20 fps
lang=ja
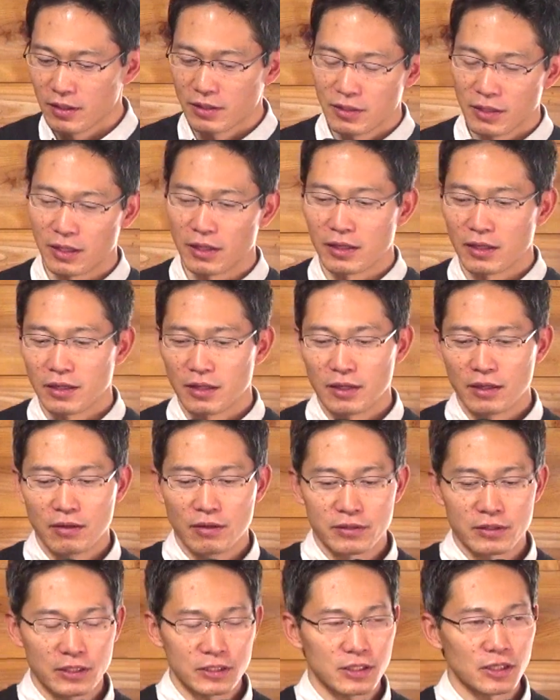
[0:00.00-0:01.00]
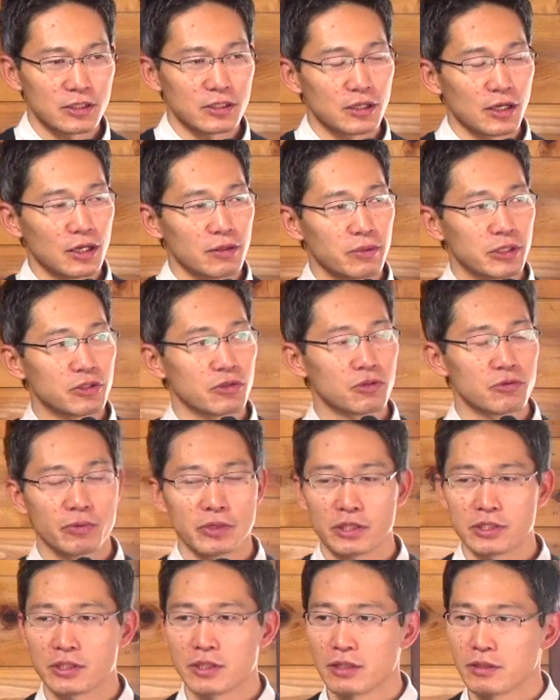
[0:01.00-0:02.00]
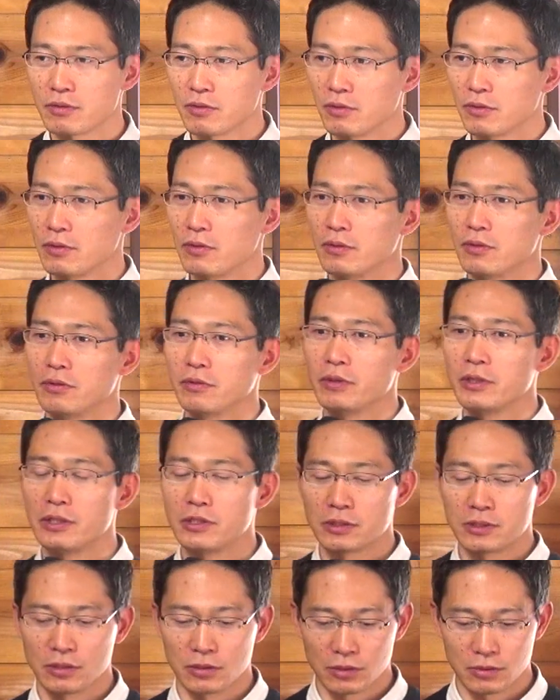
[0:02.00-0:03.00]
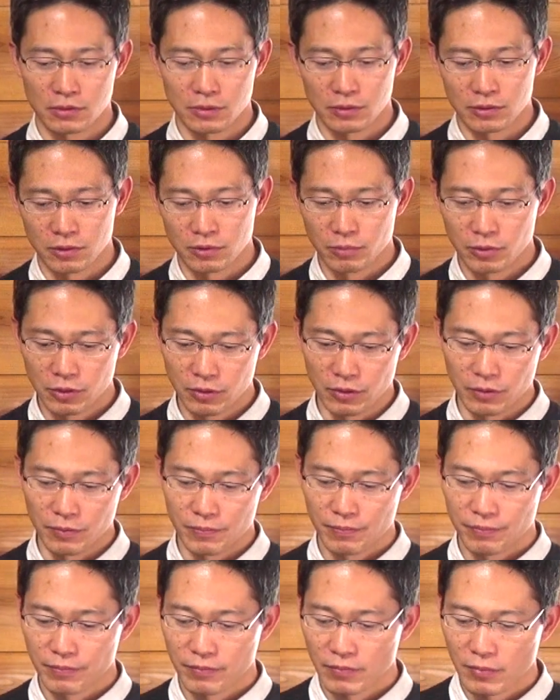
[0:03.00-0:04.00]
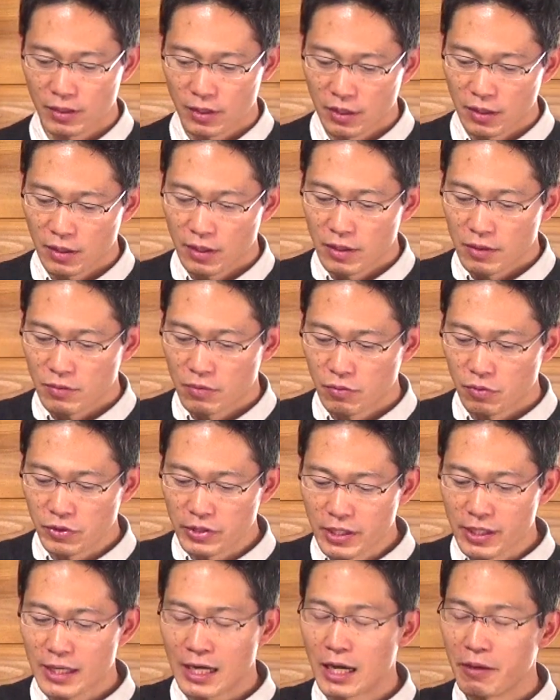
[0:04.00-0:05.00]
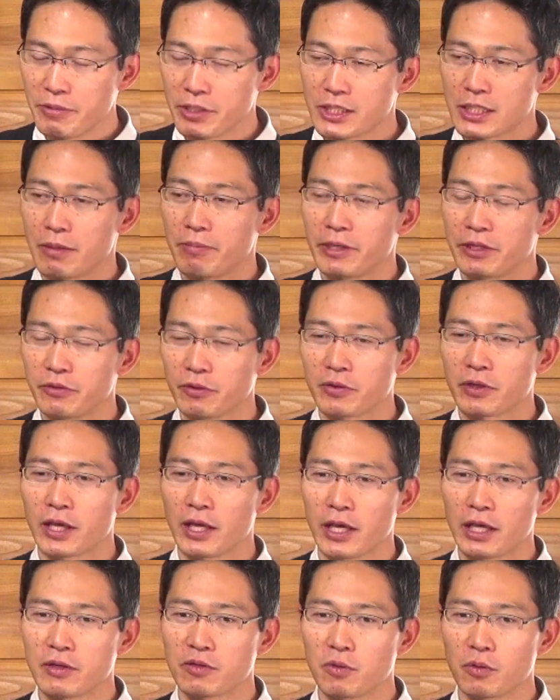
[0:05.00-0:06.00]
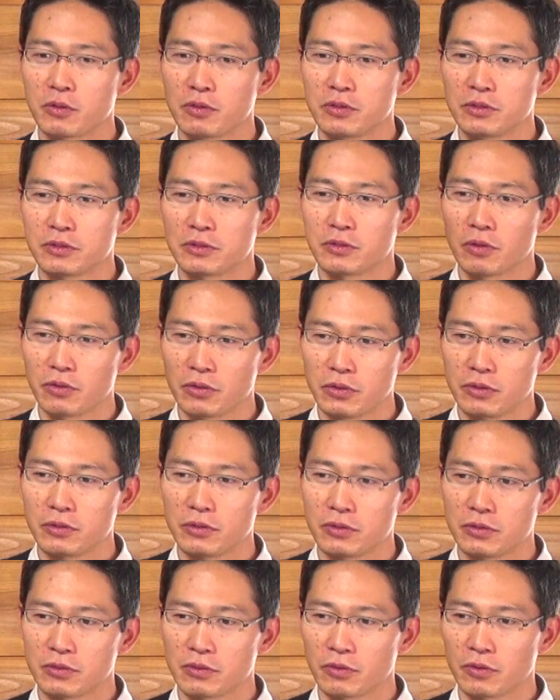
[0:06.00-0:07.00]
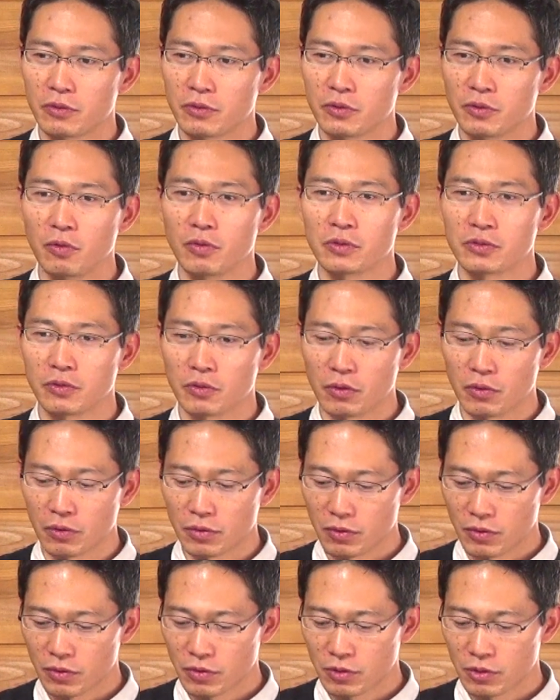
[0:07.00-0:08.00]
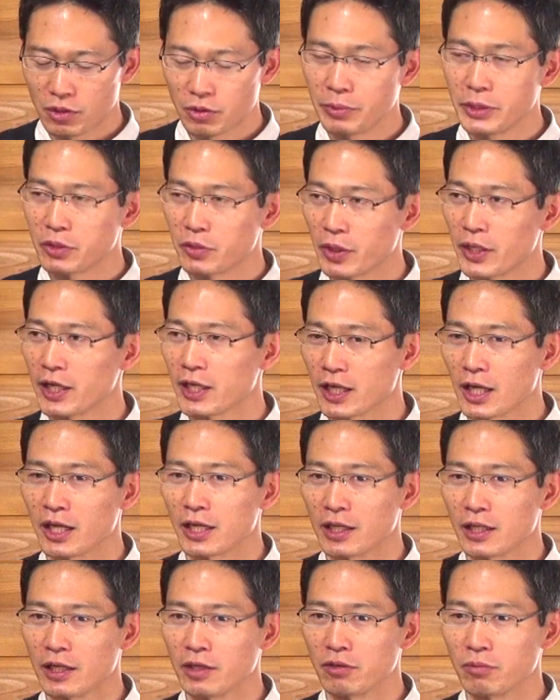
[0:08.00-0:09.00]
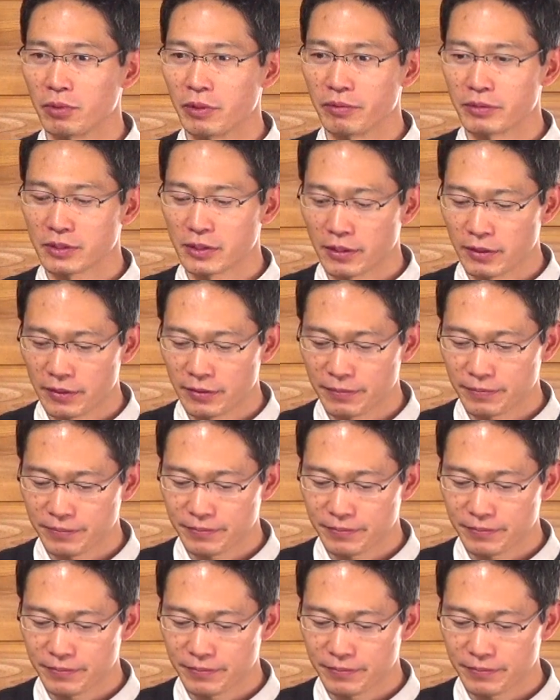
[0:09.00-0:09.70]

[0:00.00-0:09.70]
で私たちが今直面しているこのウイルスの騒動もここに神様の警告というその要素を汲み取らなきゃいけないと思いますね。